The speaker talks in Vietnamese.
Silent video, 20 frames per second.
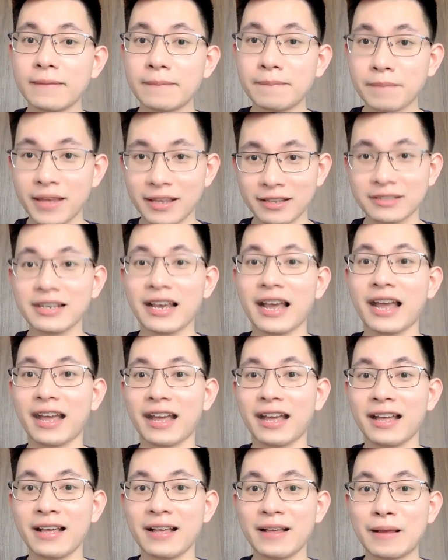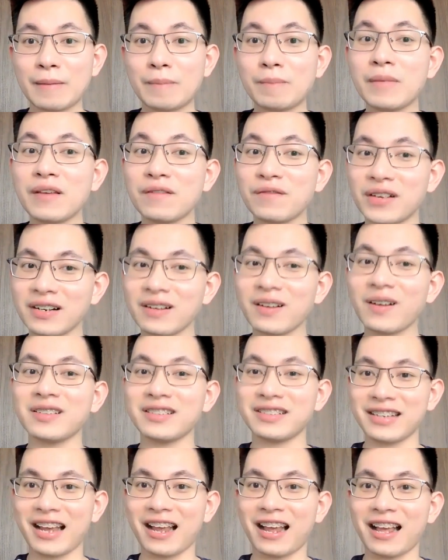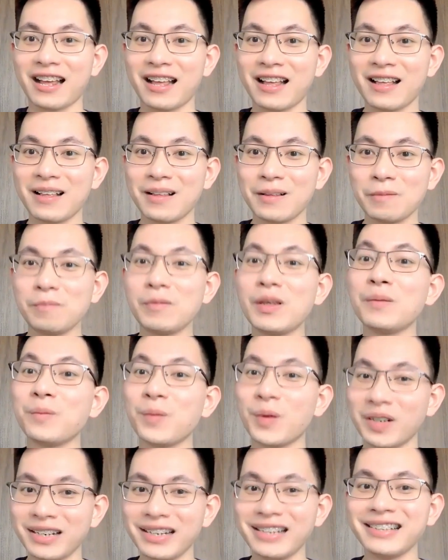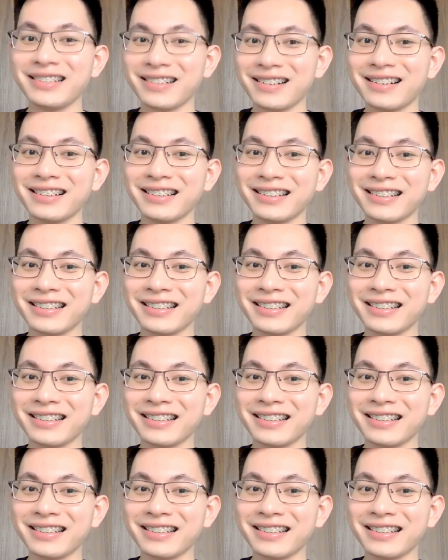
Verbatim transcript: Mị trẻ, Mị vẫn còn trẻ, Mị muốn đi chơi.